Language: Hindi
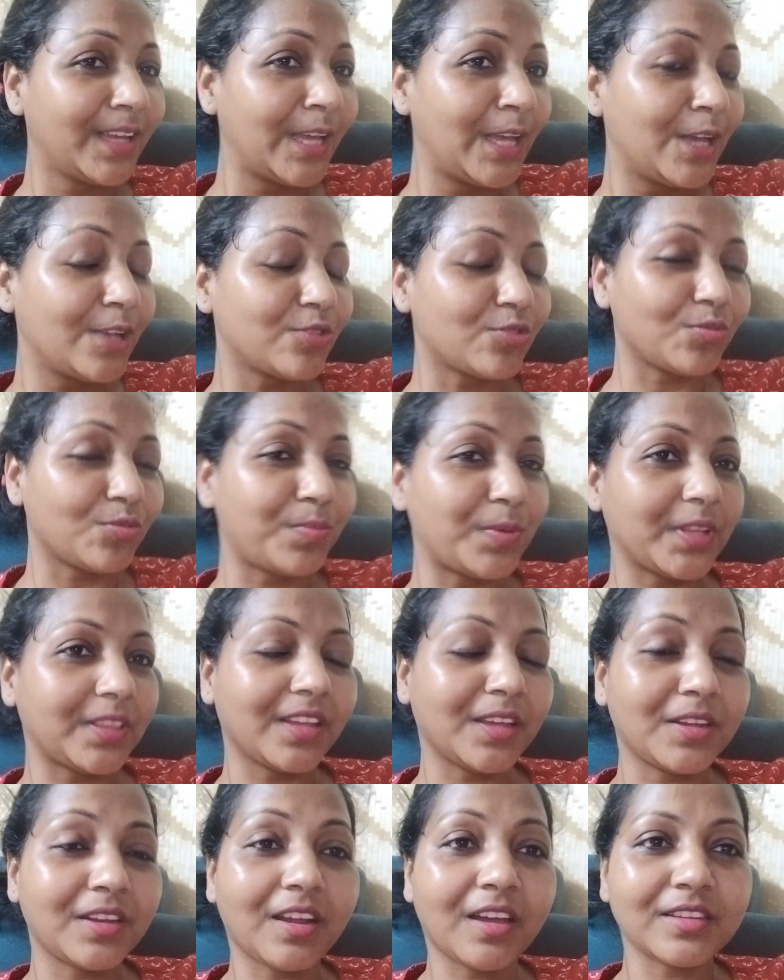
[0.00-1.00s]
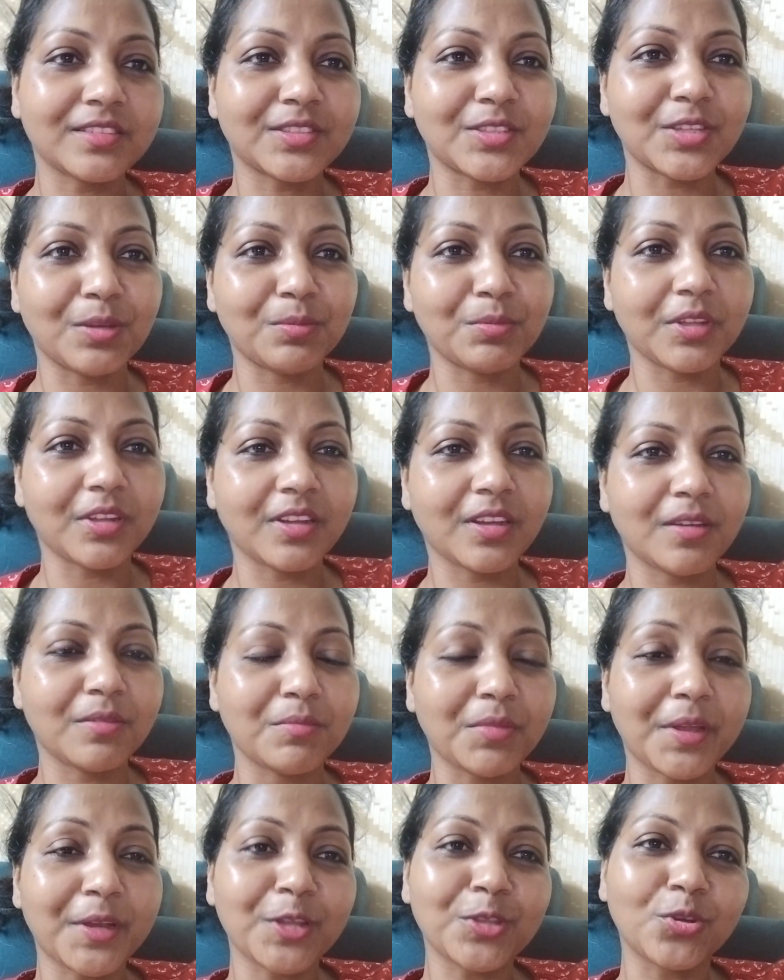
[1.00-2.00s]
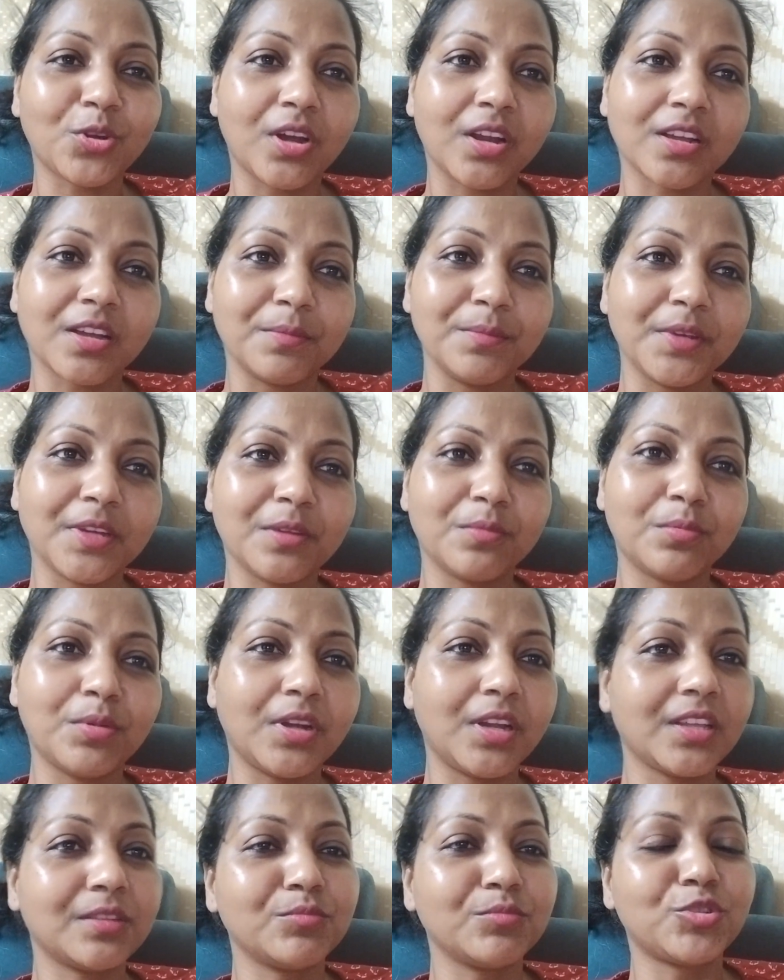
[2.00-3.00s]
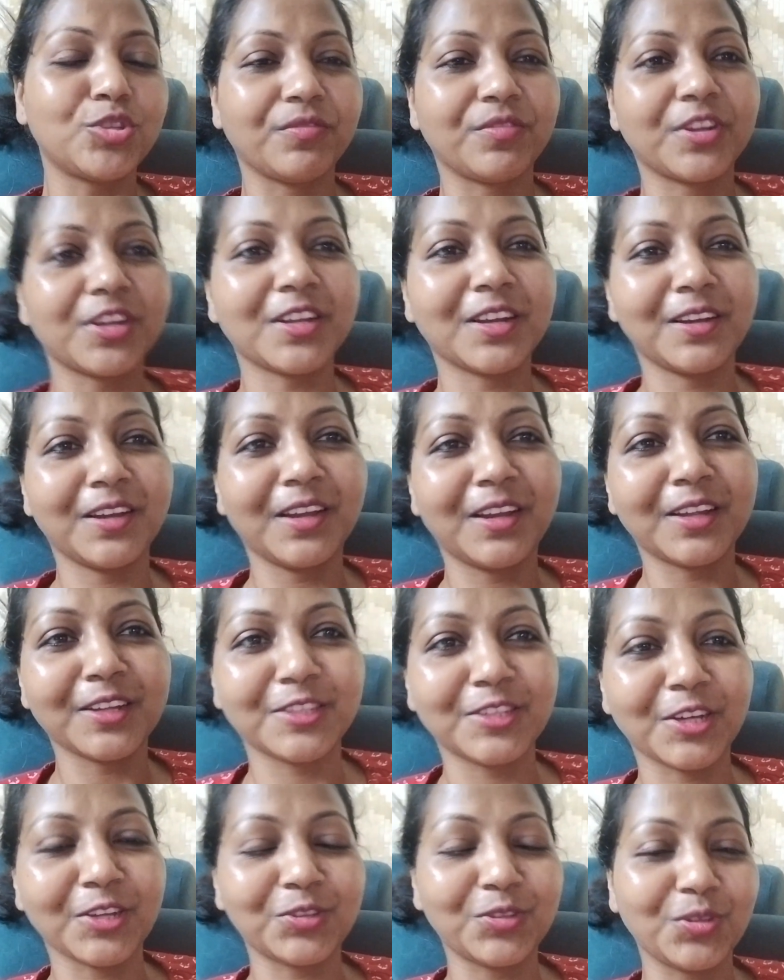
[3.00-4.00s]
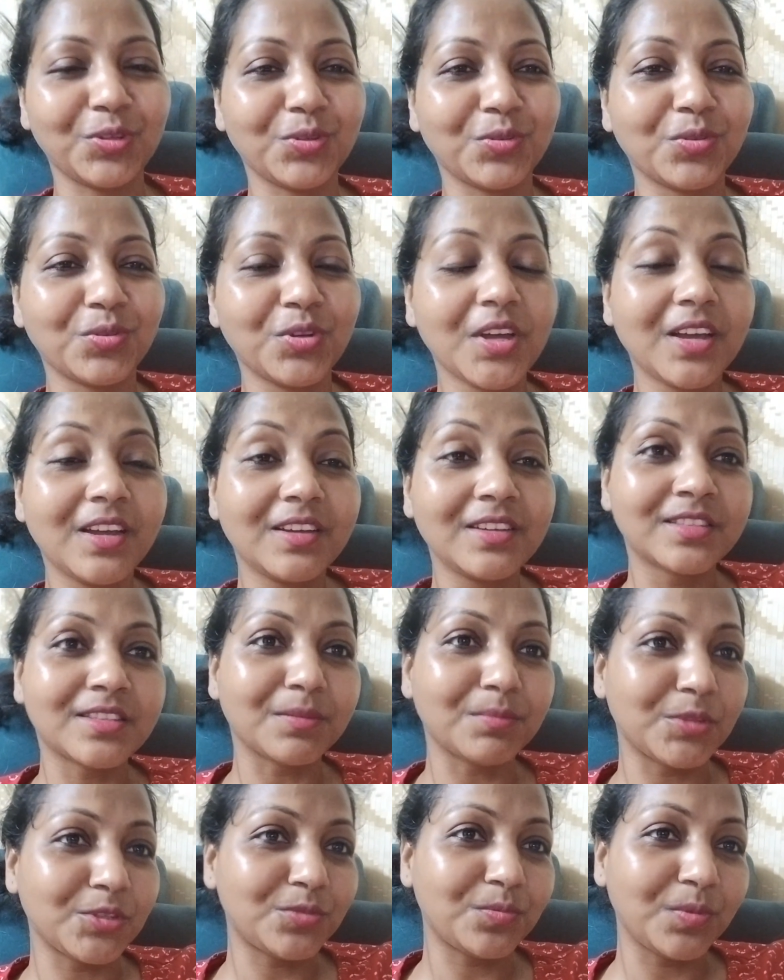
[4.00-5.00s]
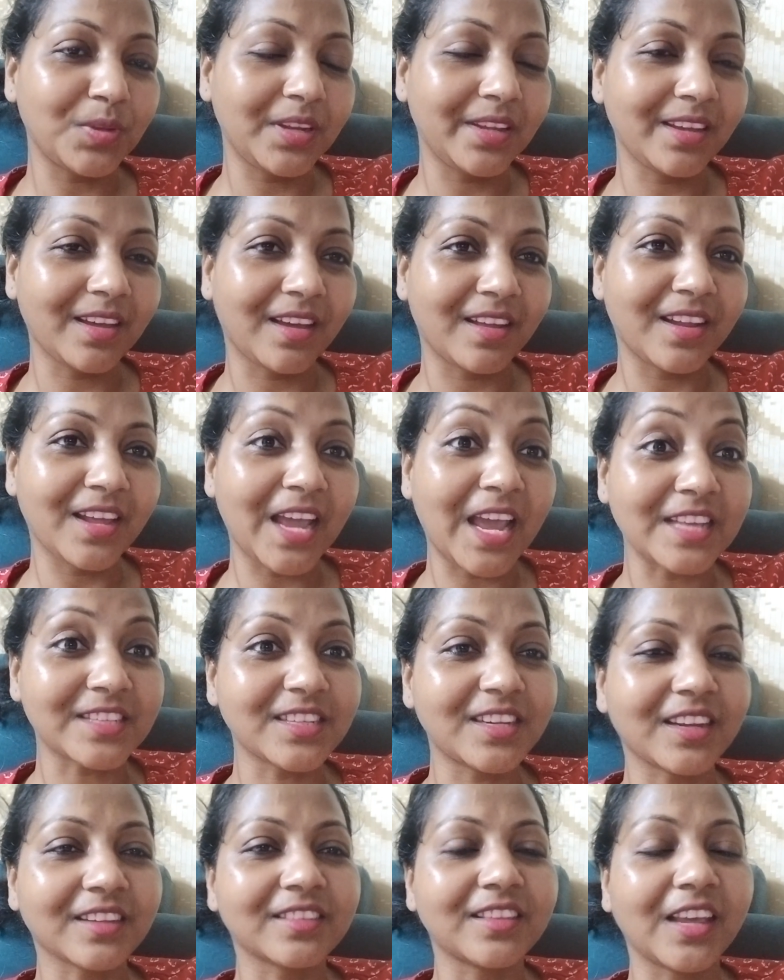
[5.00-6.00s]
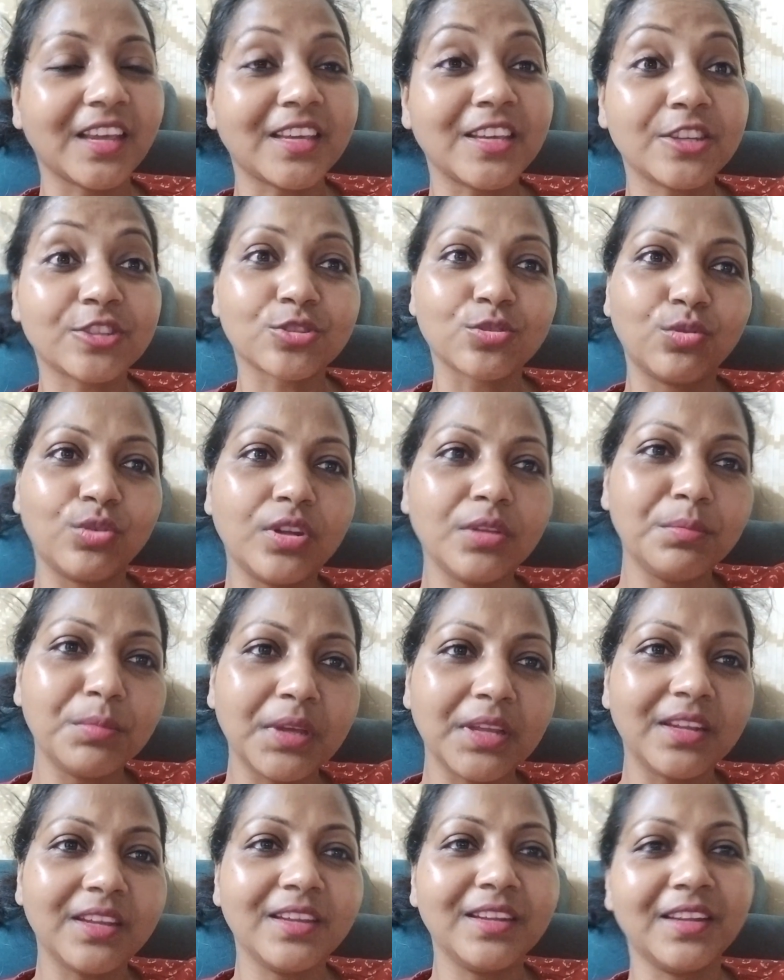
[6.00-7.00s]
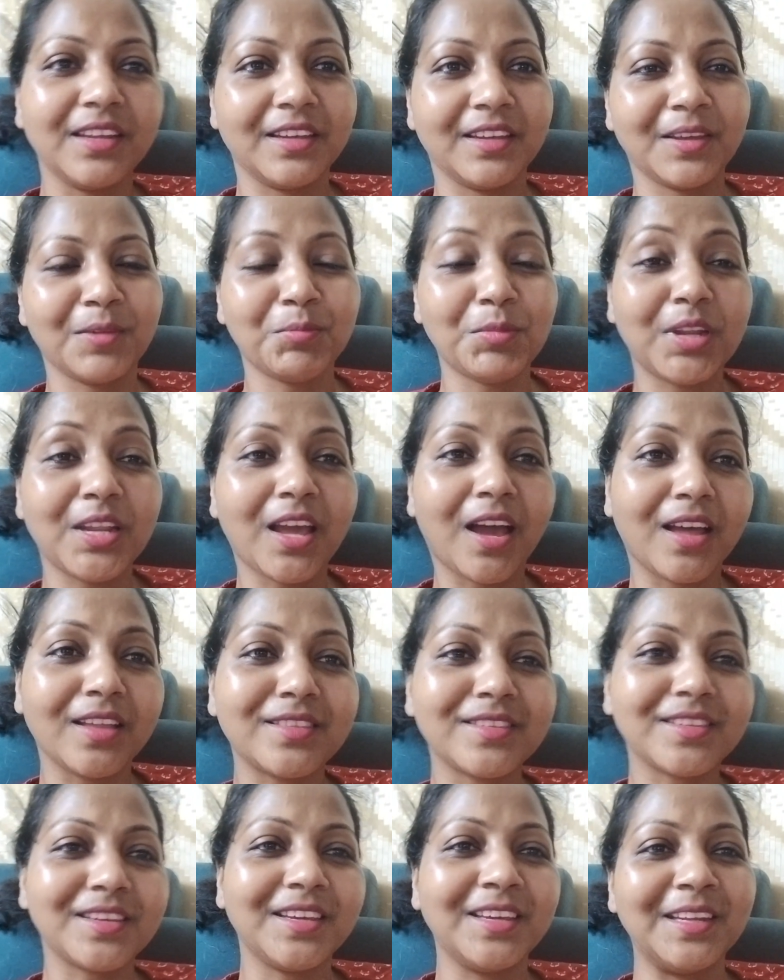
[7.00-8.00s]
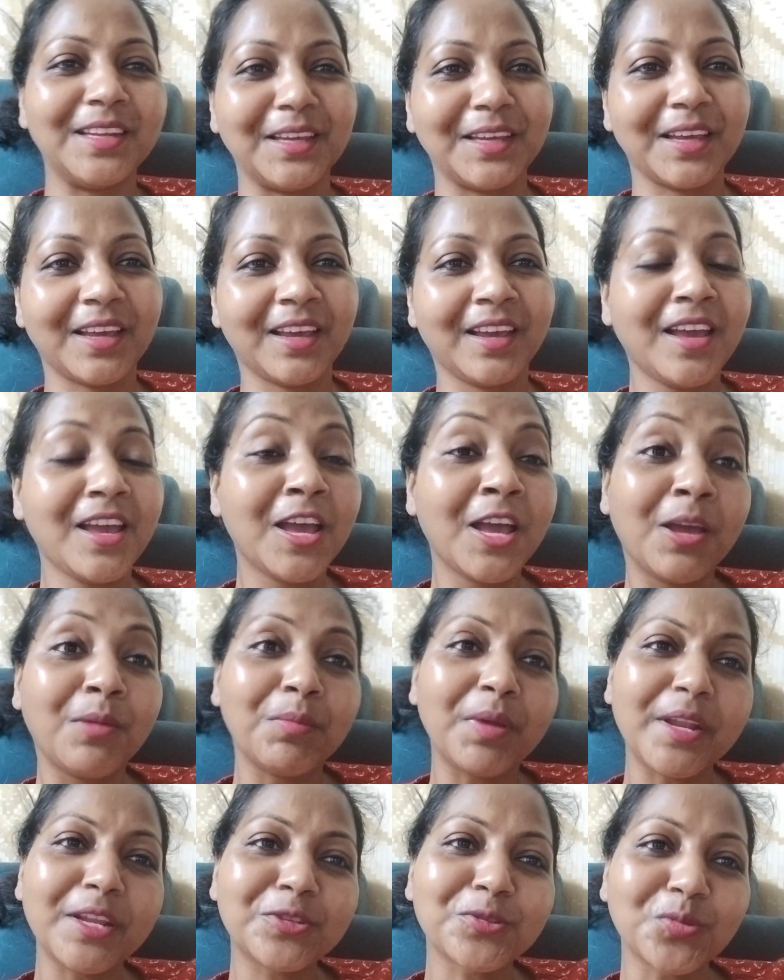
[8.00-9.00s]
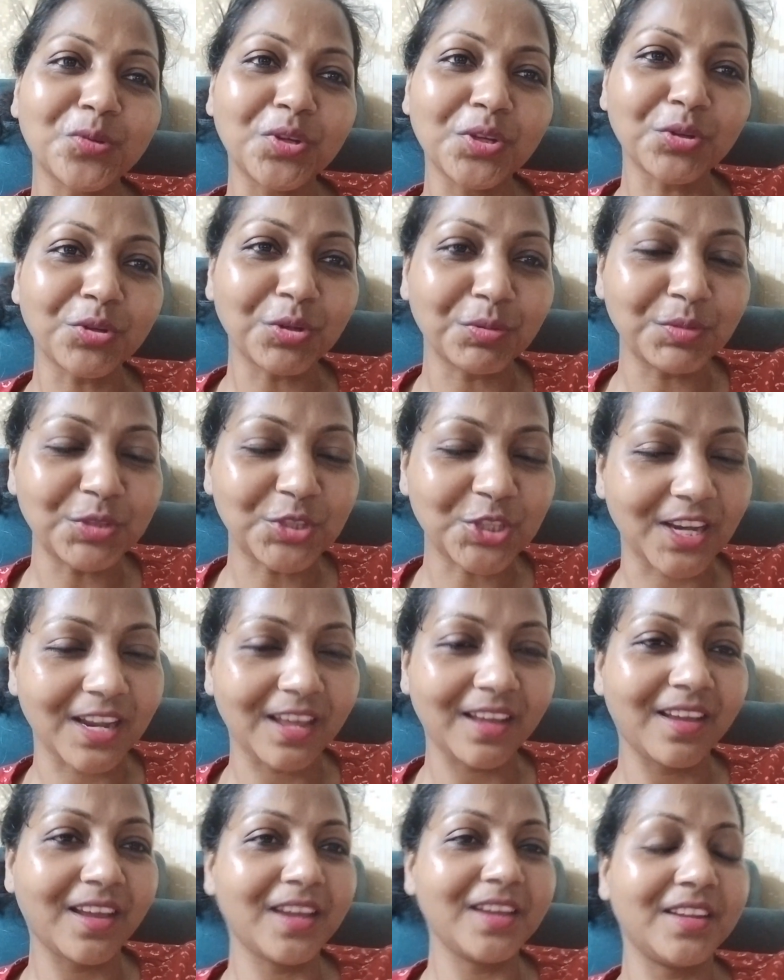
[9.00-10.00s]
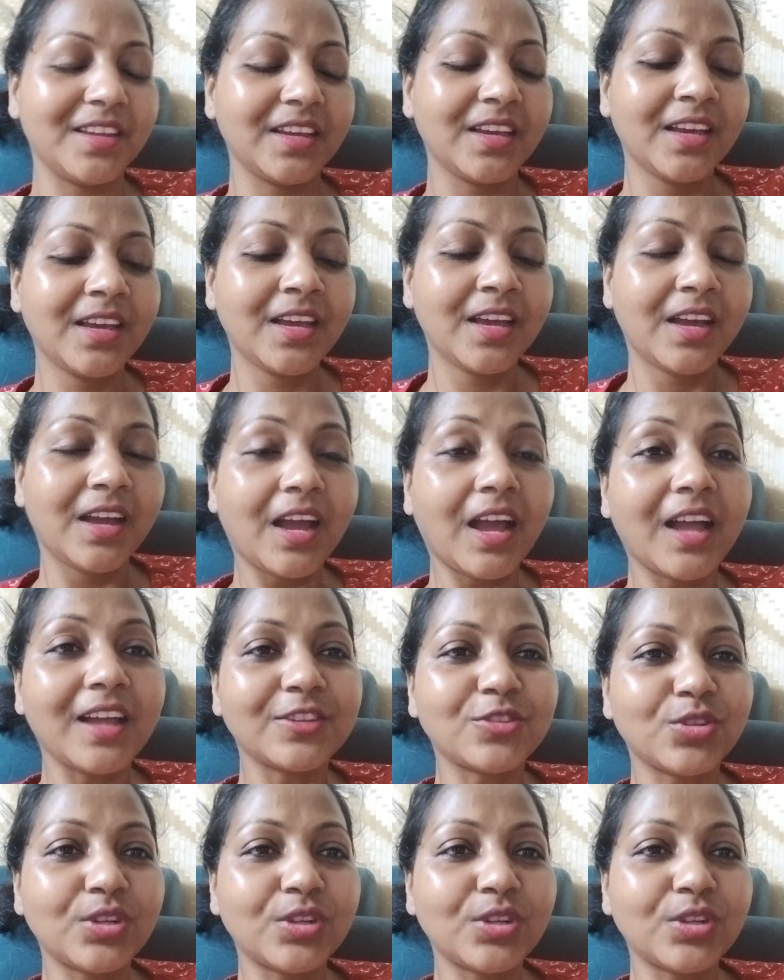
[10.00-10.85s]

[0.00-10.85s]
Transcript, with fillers: तो पता है रास्ते में ना मैं ना थोड़ा कभी कभार ना एकदम शिवर करने लग जाती हूँ समझ में नहीं आ रहा है ऐसे लगता है कि स्कूटी मेरी ही नहीं है मेरे हाथ की ही नहीं है मैंने स्कूटी को कभी चलाया ही नहीं एक्चुअली